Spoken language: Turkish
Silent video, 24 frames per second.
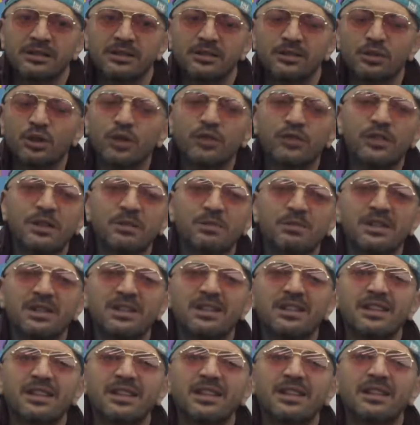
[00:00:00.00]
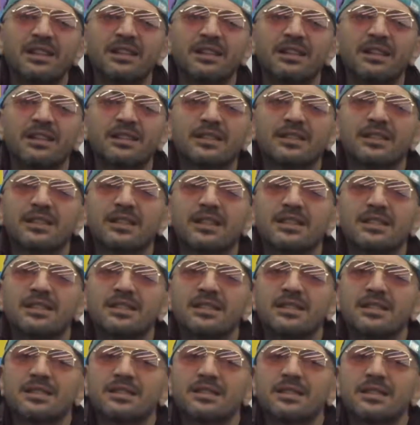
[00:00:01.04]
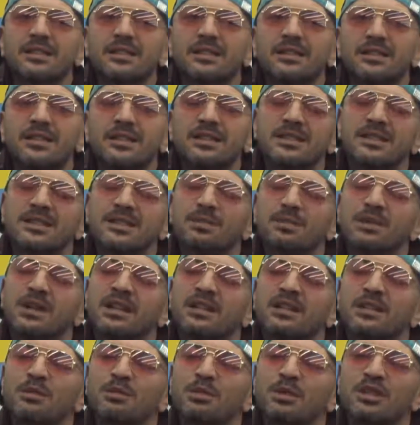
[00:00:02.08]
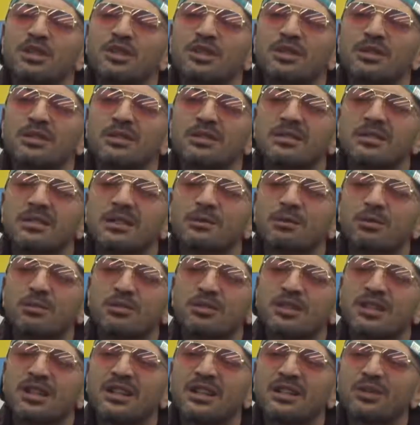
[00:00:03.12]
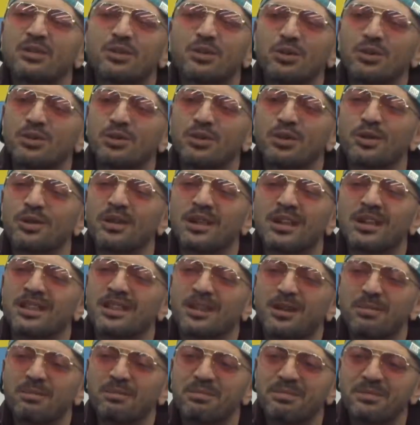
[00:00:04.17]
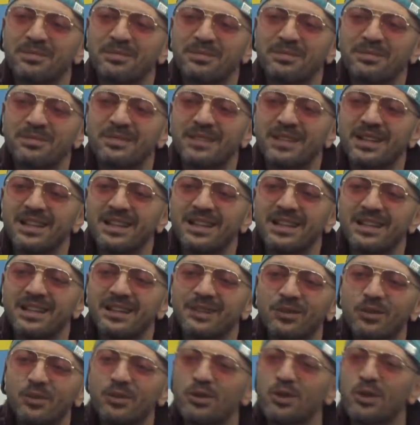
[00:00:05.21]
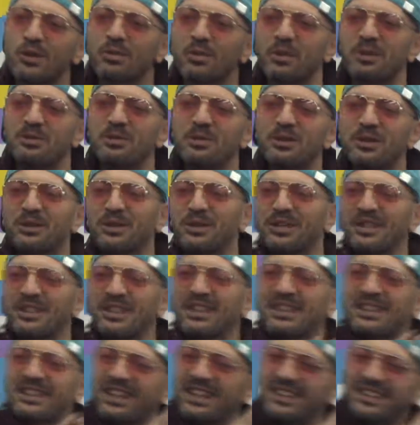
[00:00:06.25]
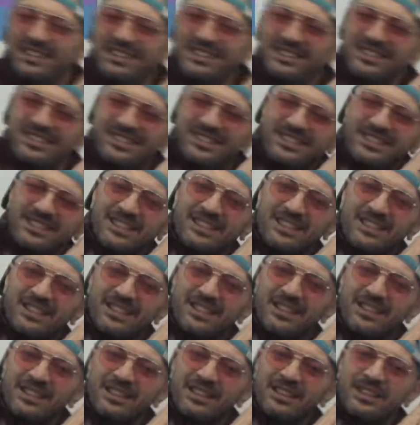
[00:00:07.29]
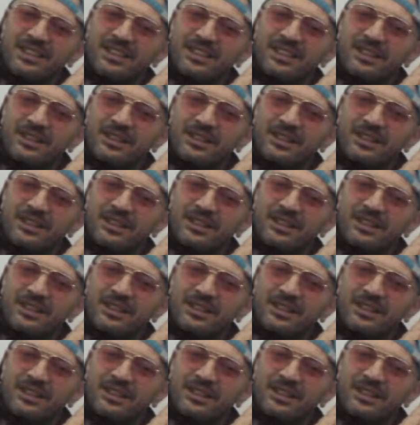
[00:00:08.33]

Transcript: Türk filmlerinde hatırlarsanız Sesini beğendirmek için yapımcıya türkü söyleyen adam. Un kapanı bloklarında yatan. Hı hı.